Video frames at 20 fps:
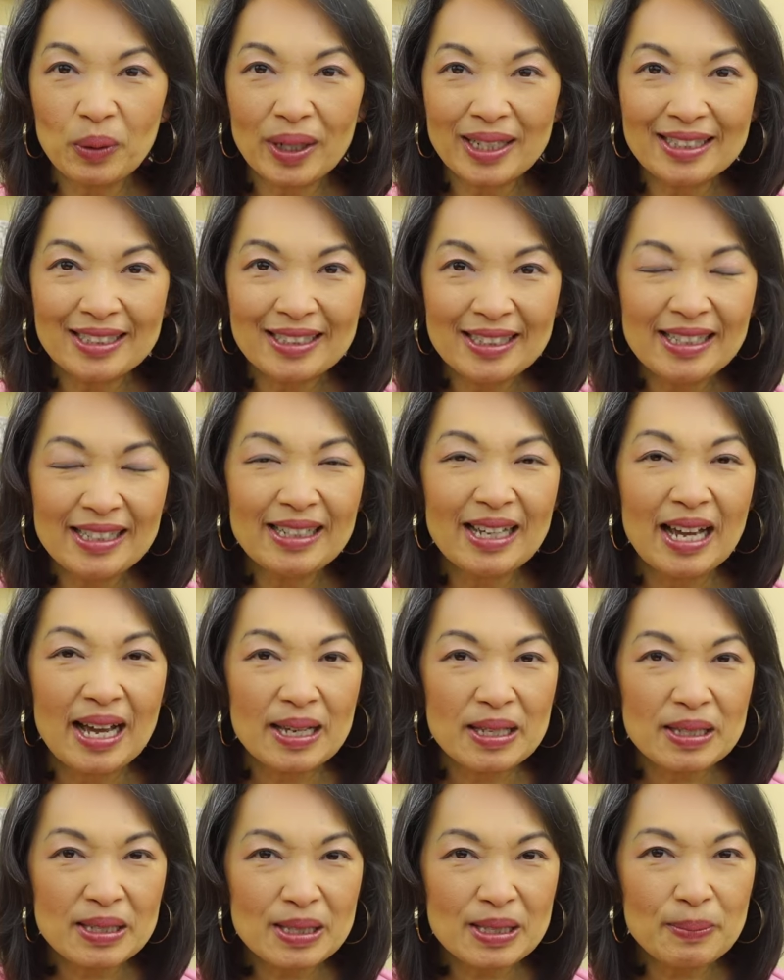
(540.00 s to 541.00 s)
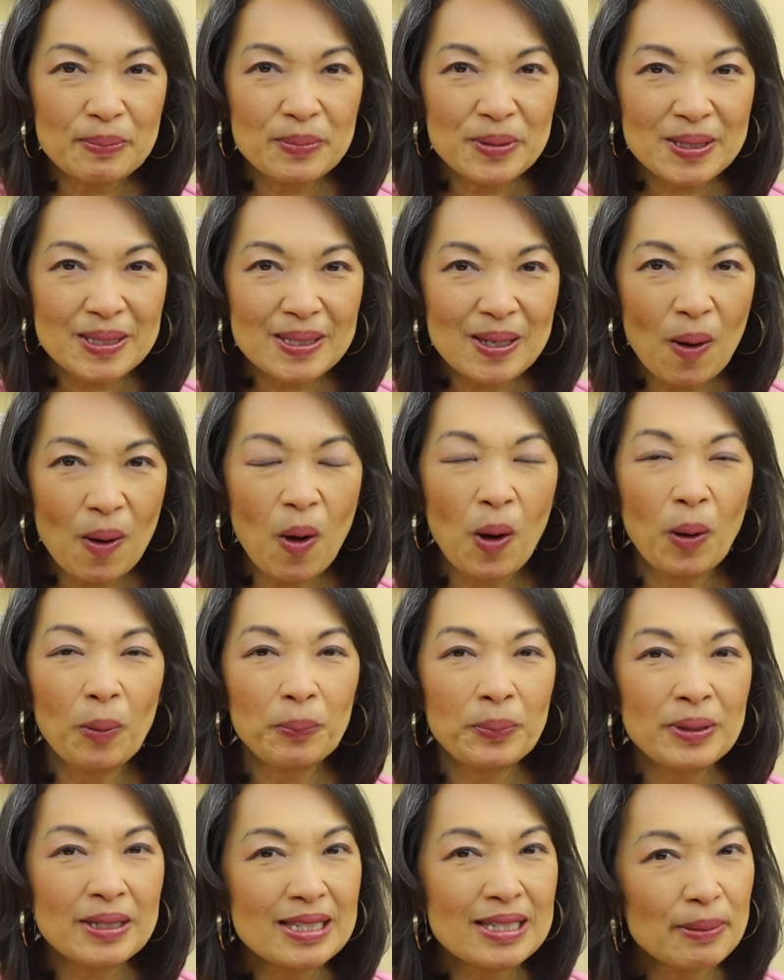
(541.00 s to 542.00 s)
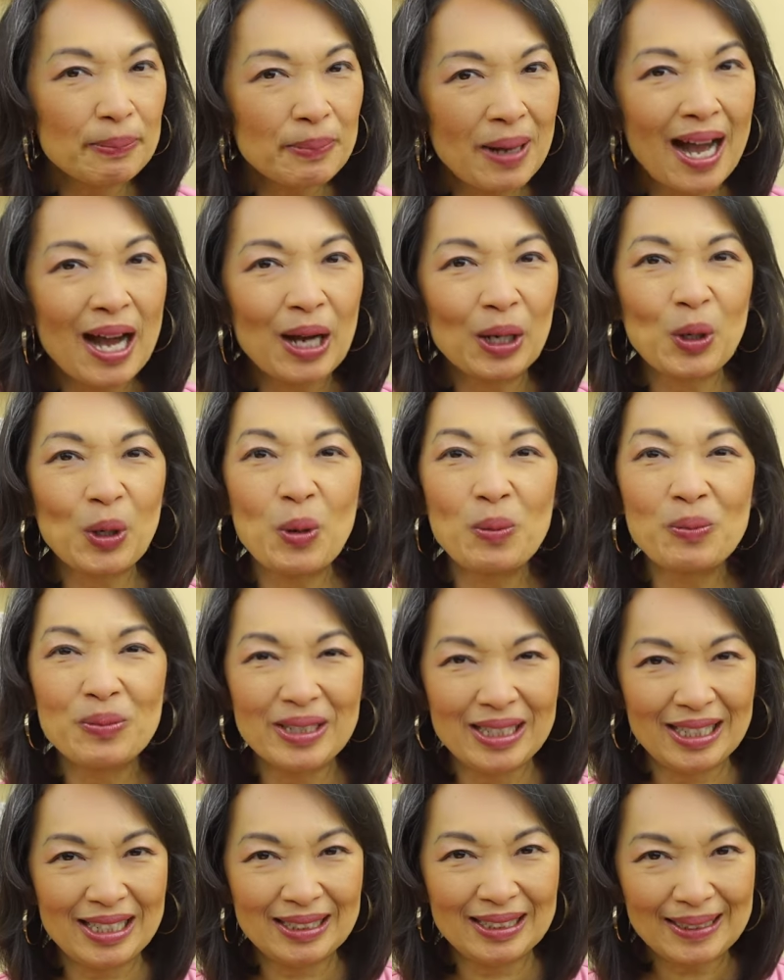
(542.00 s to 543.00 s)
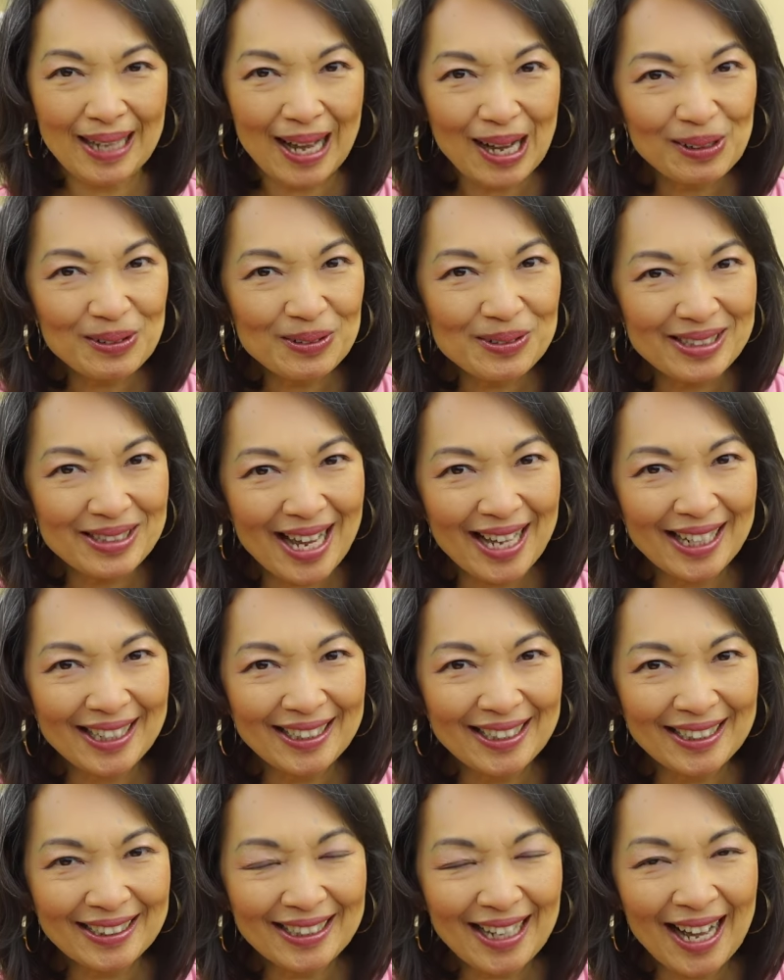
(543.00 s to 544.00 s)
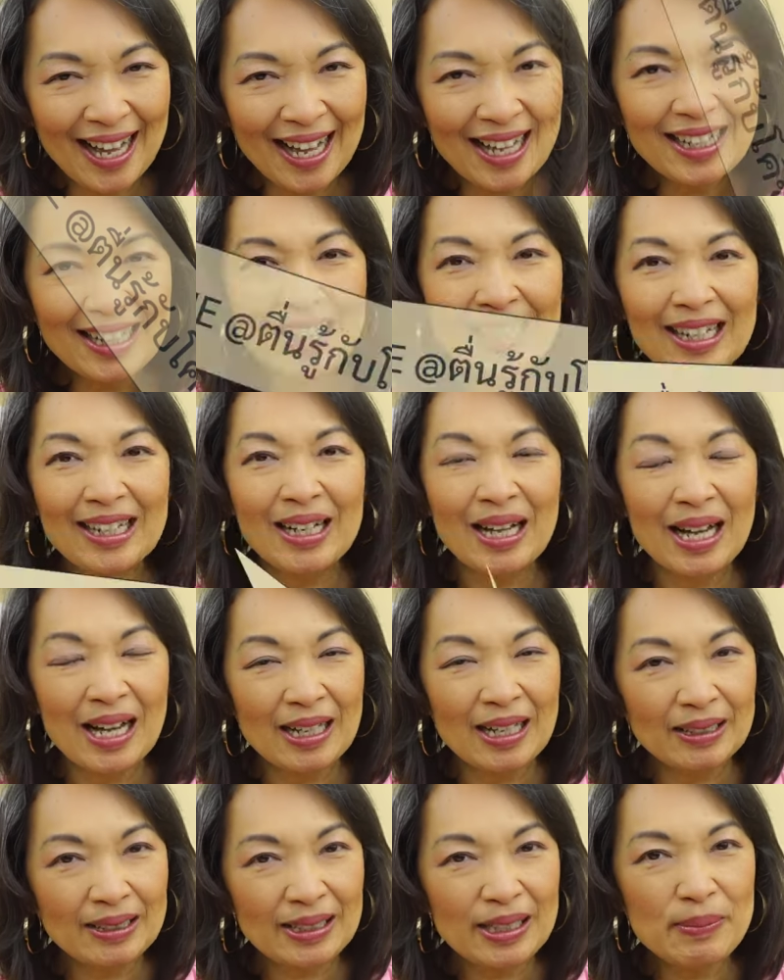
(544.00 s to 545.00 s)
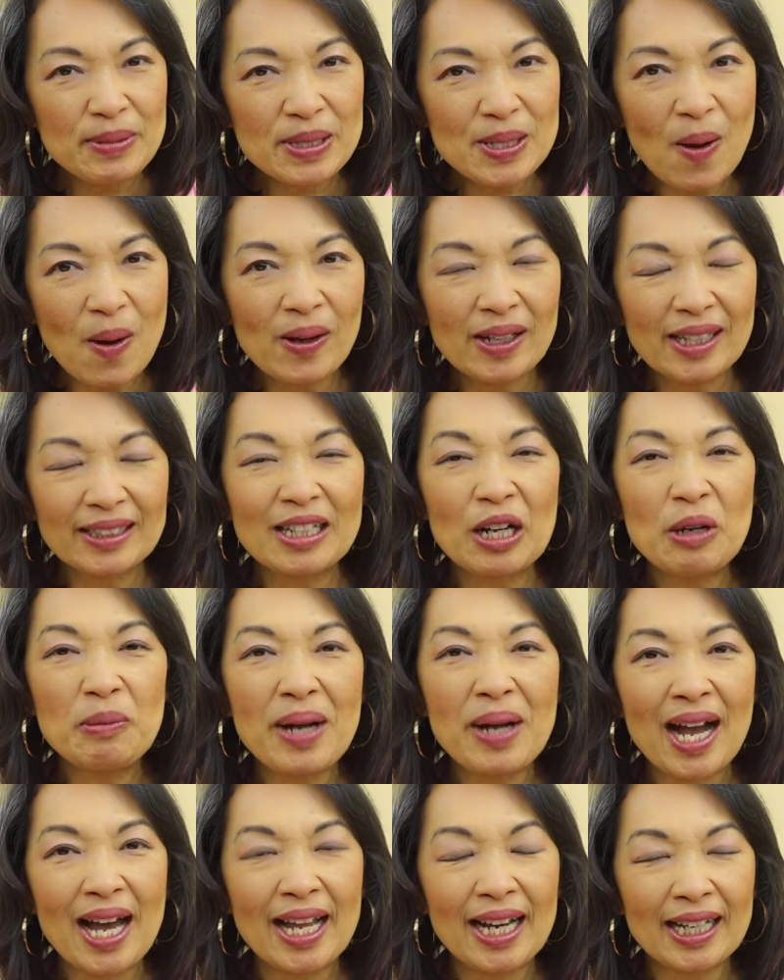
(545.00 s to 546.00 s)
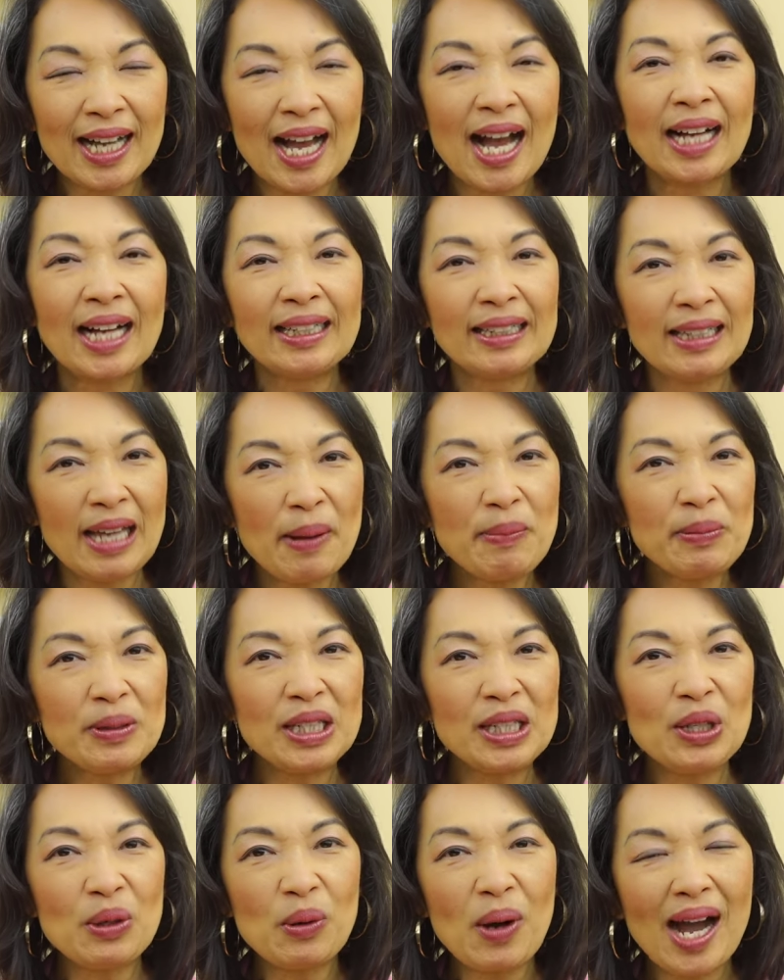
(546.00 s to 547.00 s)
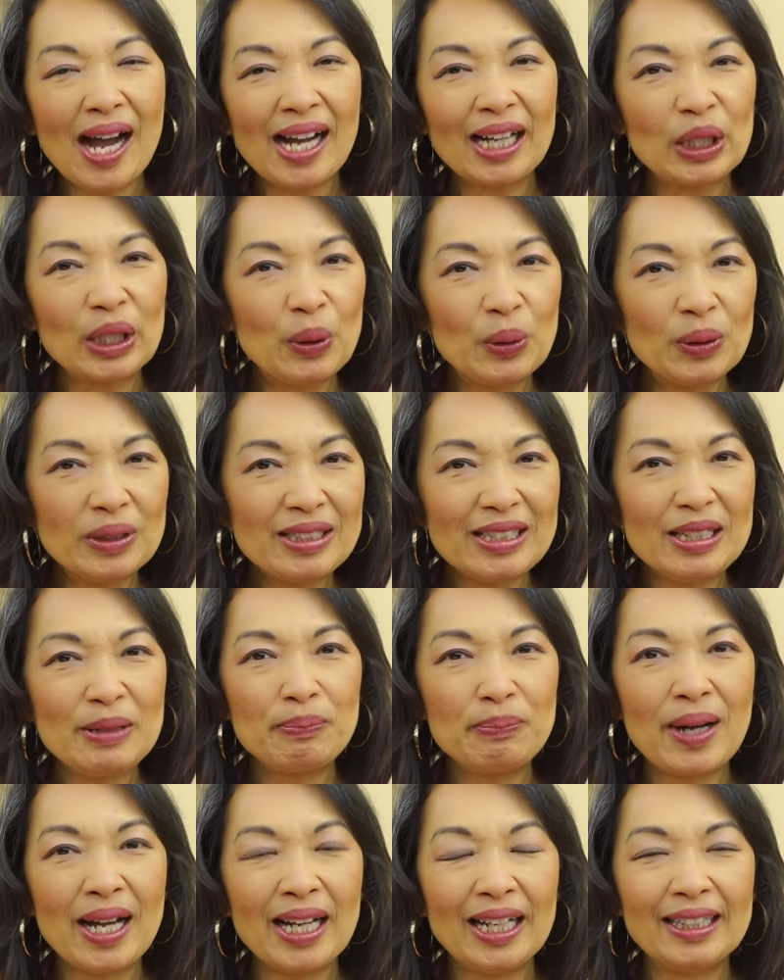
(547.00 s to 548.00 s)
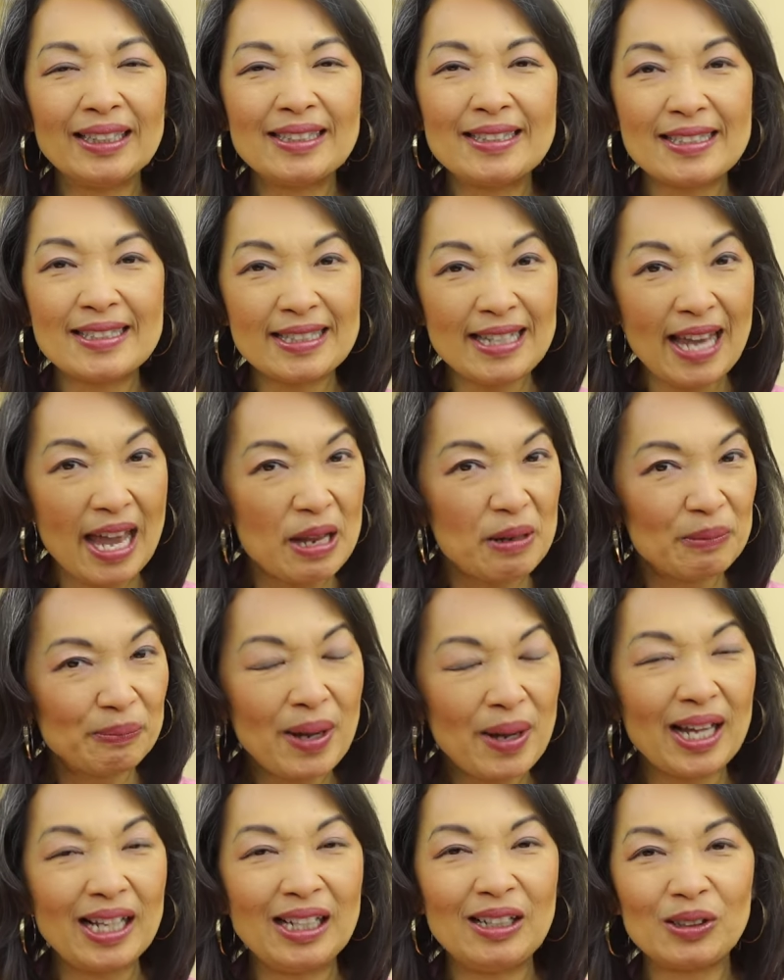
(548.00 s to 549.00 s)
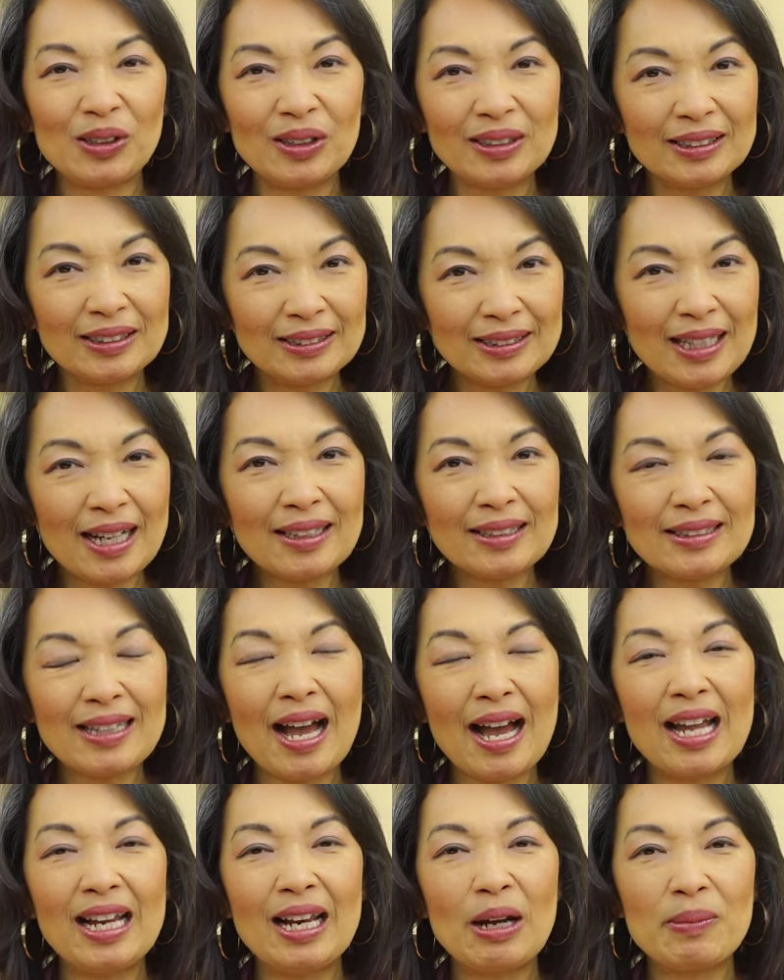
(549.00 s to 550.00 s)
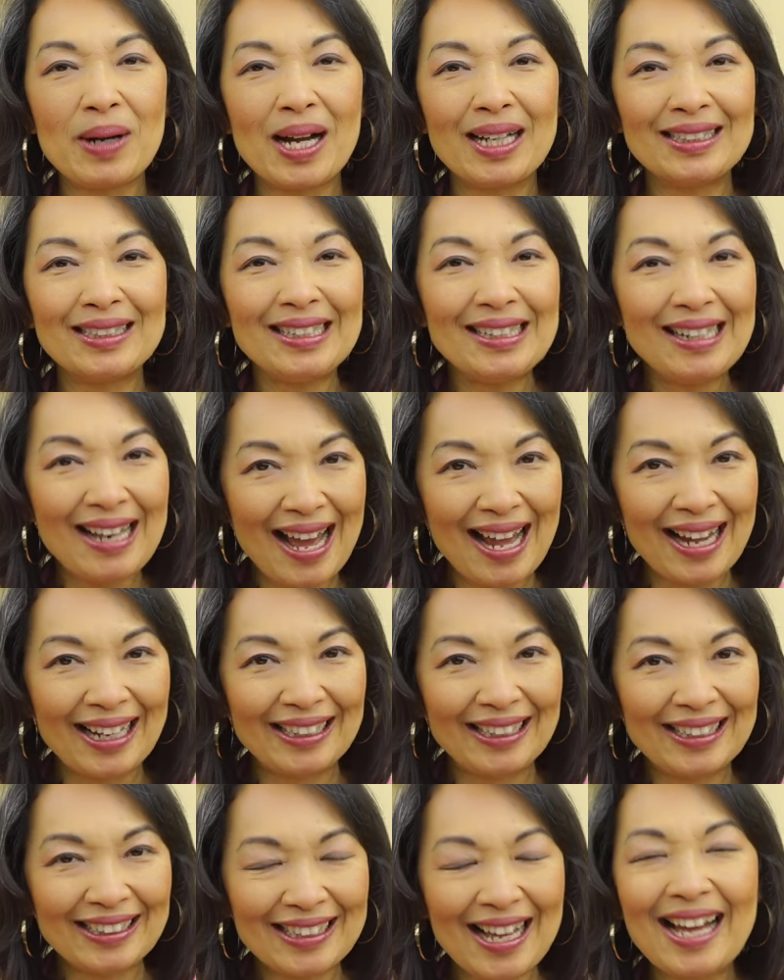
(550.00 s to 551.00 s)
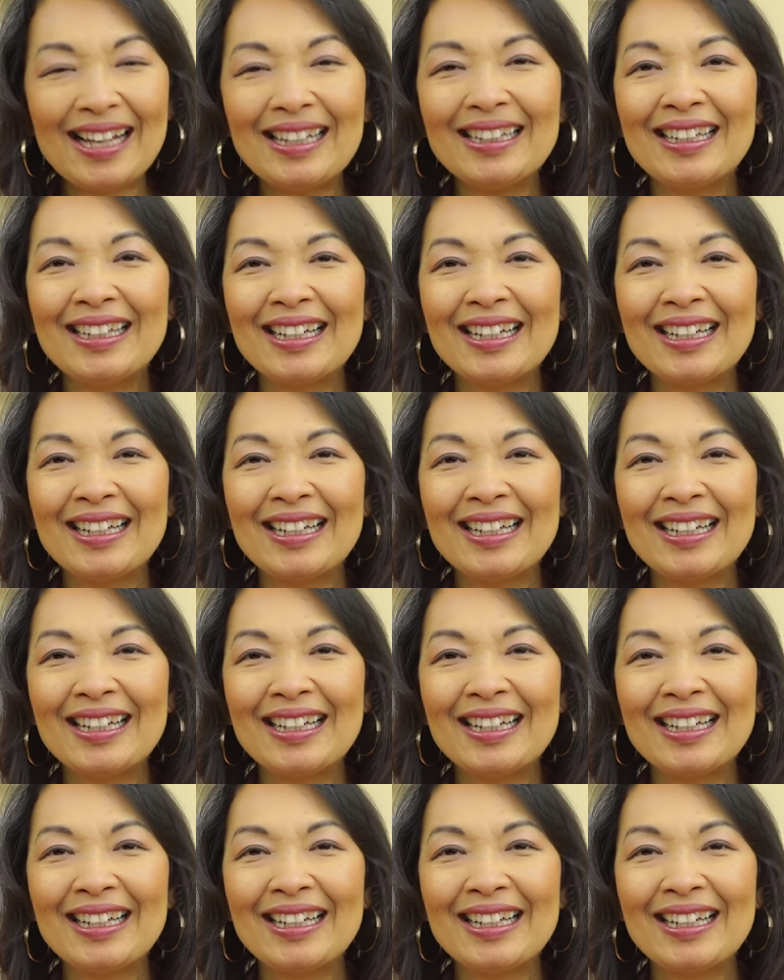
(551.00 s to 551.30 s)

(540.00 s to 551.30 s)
วันที่ 12 พฤษภาคมนี้เท่านั้นนะคะ รีบจองกันเข้ามานะคะ แคป QR code นี้ไป สแกนไป แล้วก็ทักทายเรามาที่ l ล n e นะคะ